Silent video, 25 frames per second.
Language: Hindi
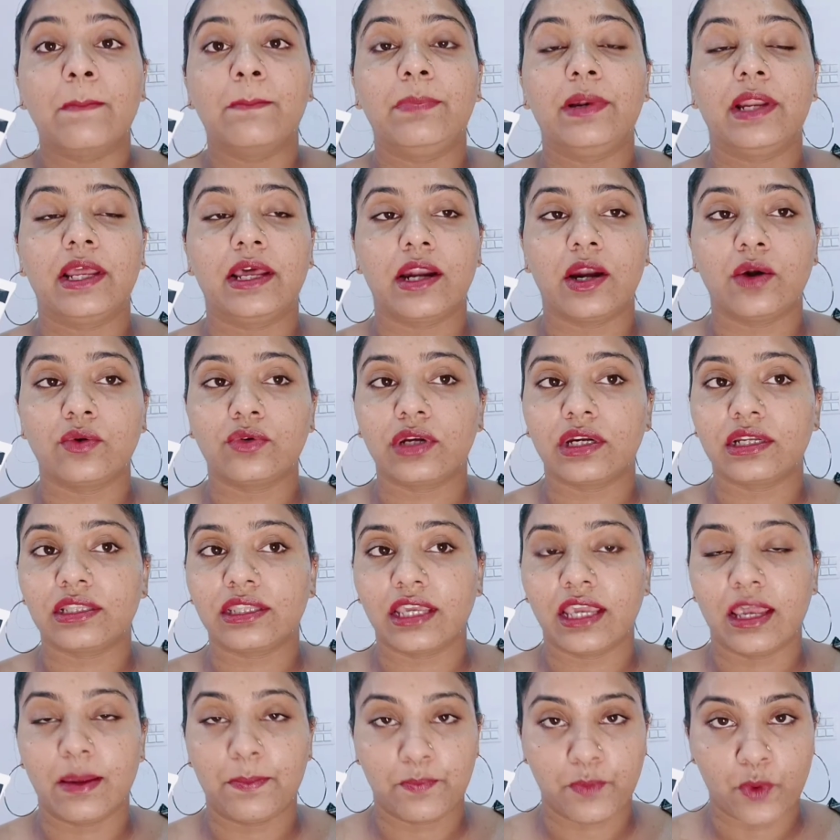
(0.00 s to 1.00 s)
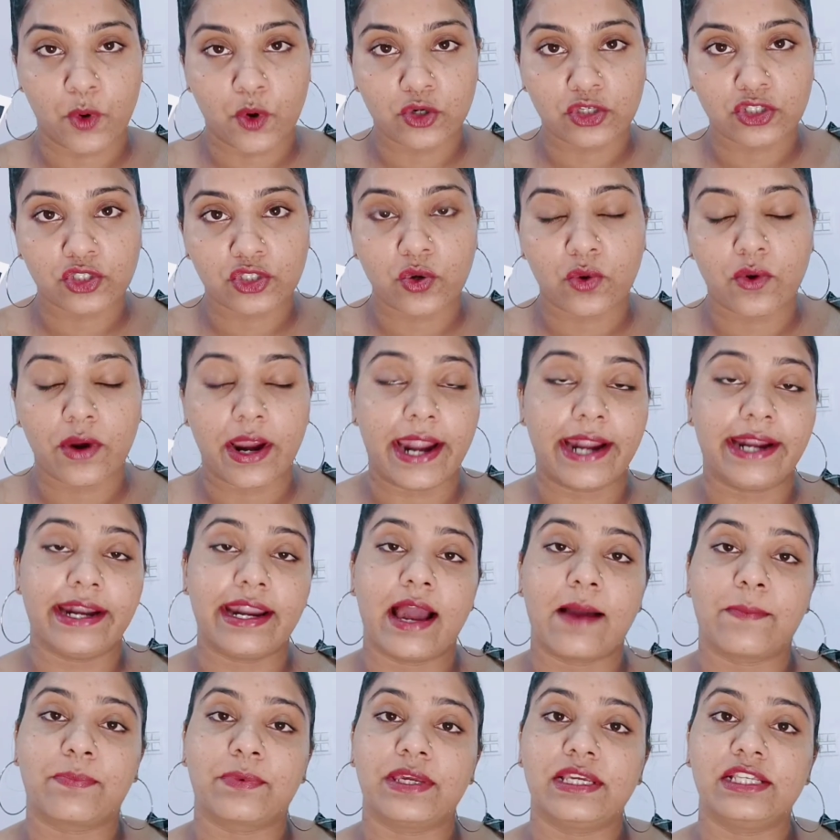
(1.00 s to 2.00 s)
ब्लर आउट करते हैं पोर्स को
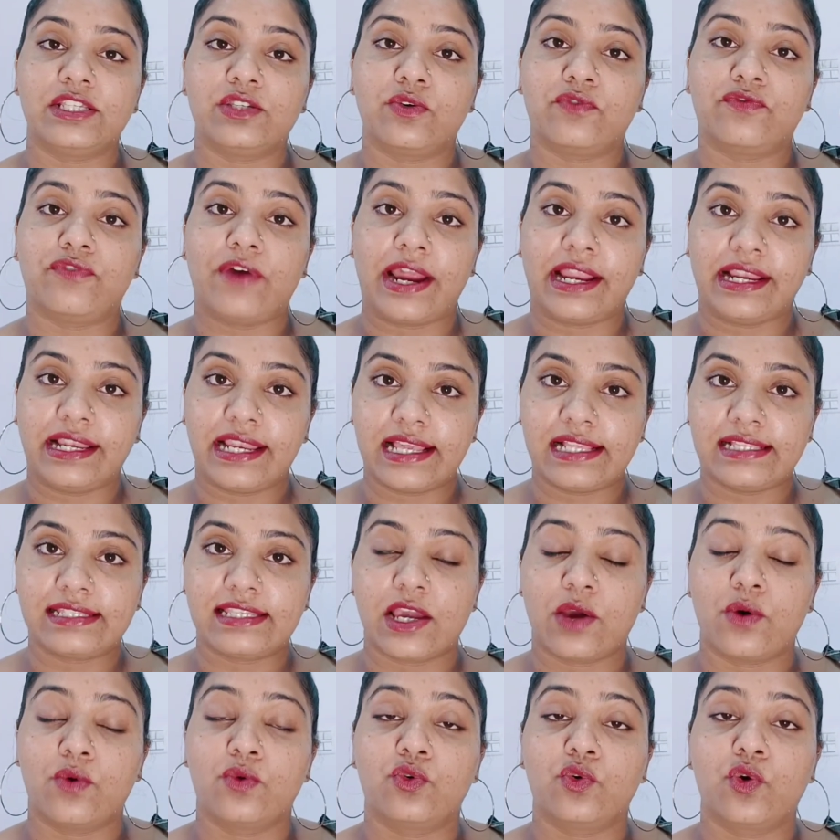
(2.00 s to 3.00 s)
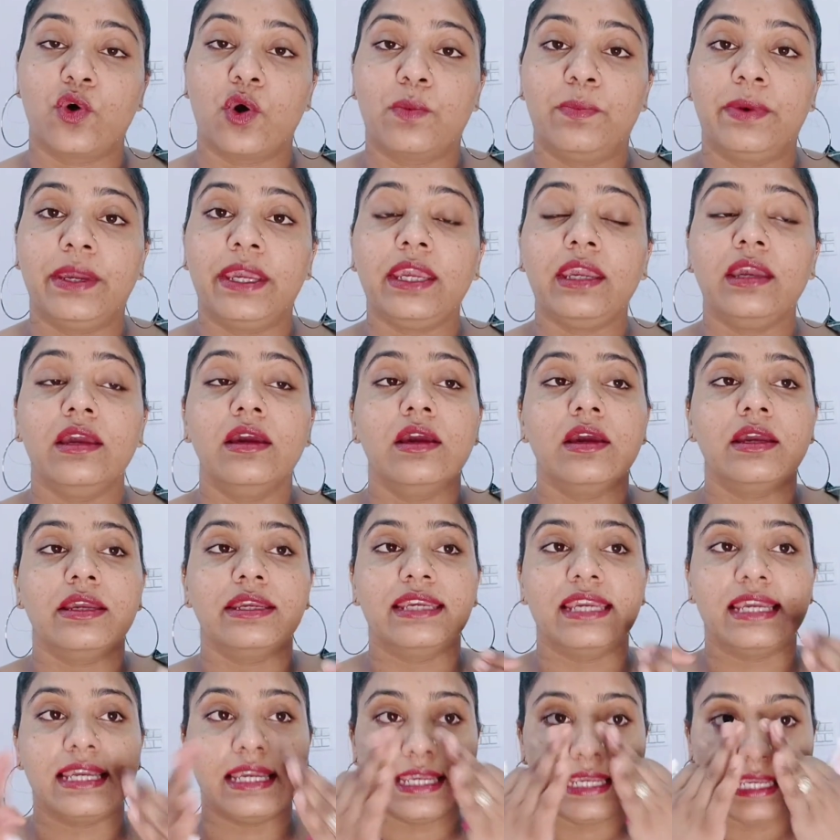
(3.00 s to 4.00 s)
एंड आपकी जो फाइन लाइन्स है उनको भी
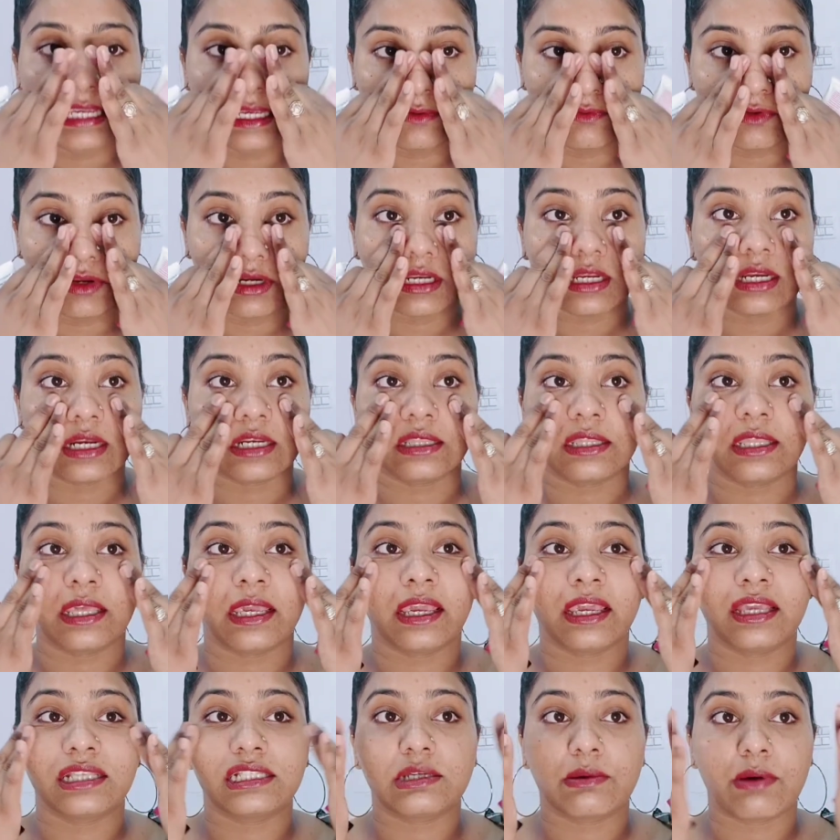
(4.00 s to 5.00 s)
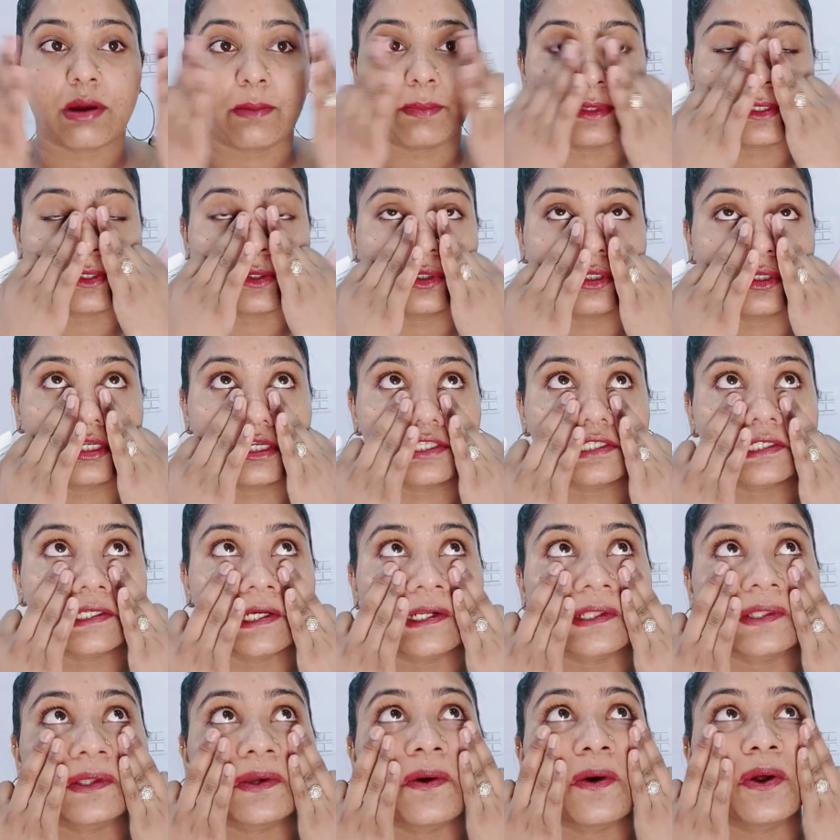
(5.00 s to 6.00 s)
ये इवन करते हैं जब आप इसको टच
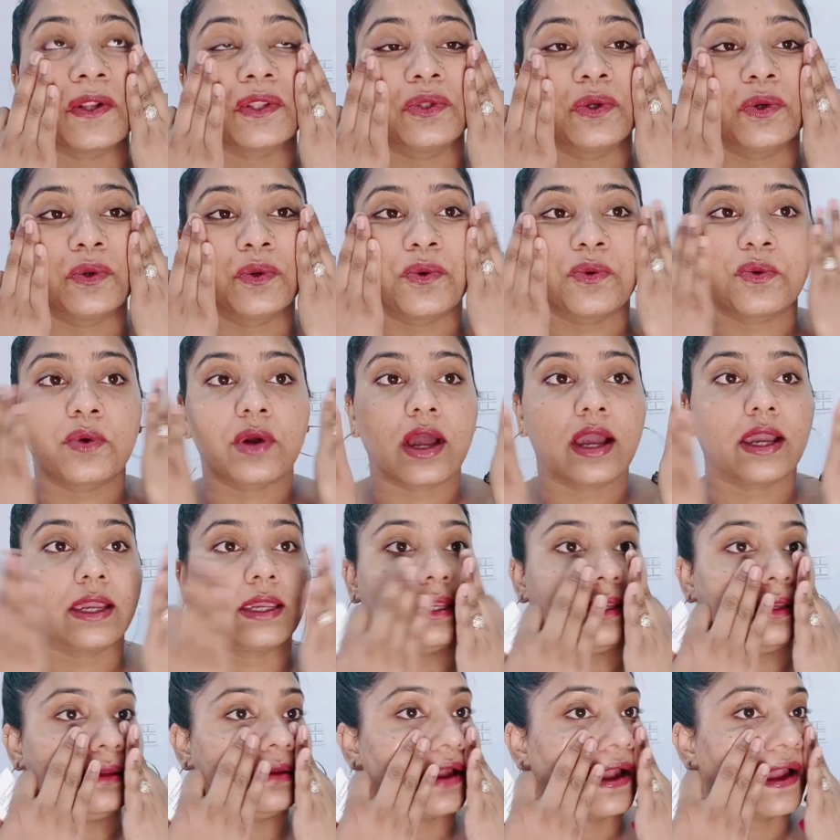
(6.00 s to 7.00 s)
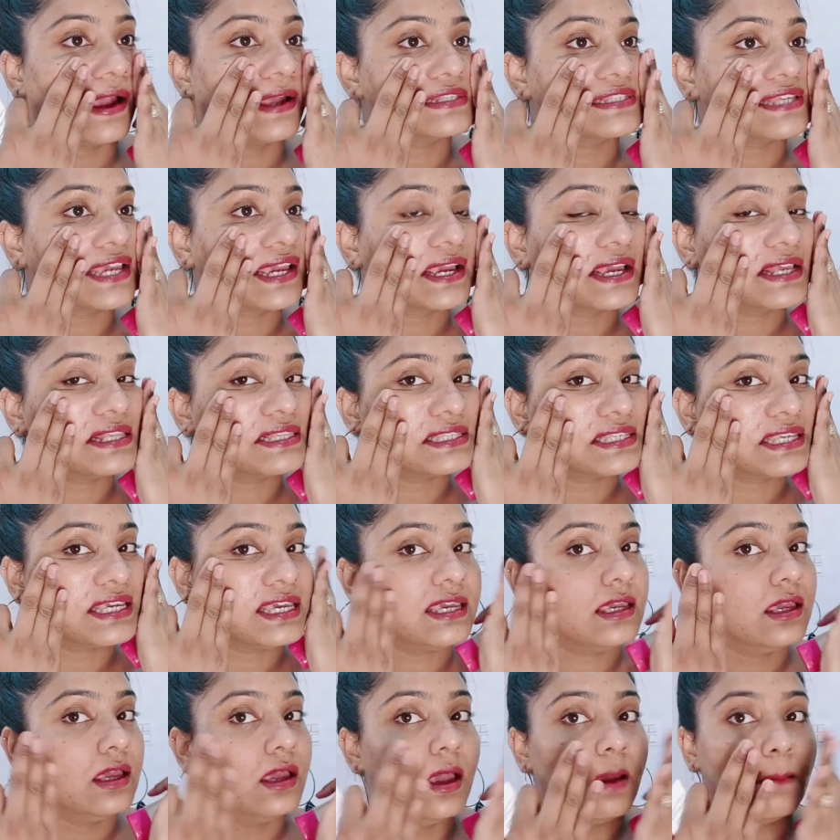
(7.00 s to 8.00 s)
करते हो और दोनों का ही एज आई कैन
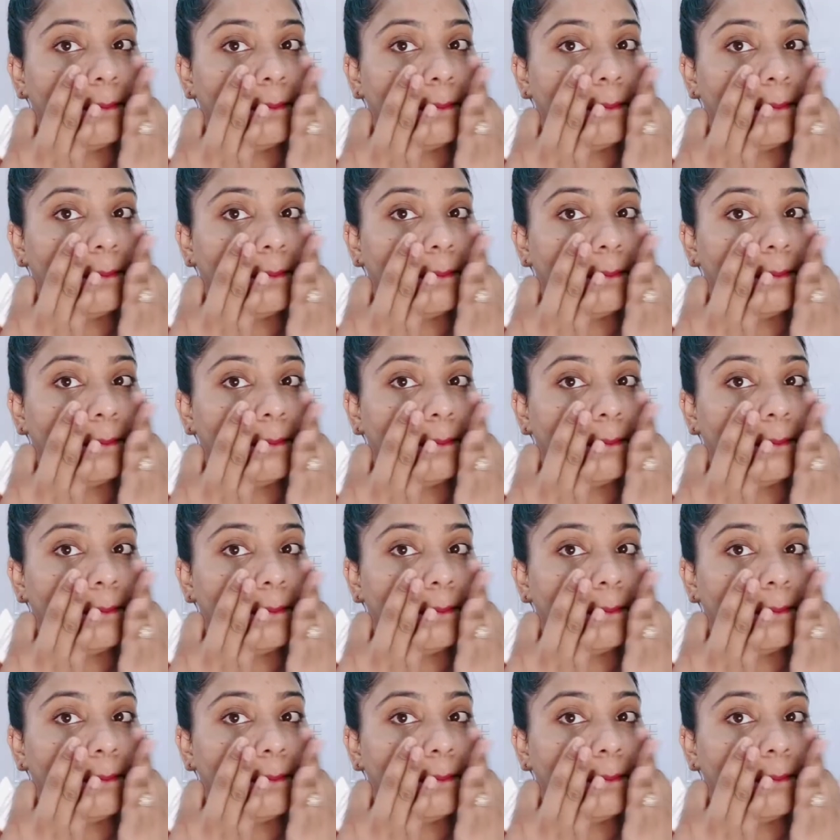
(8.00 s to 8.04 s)
सी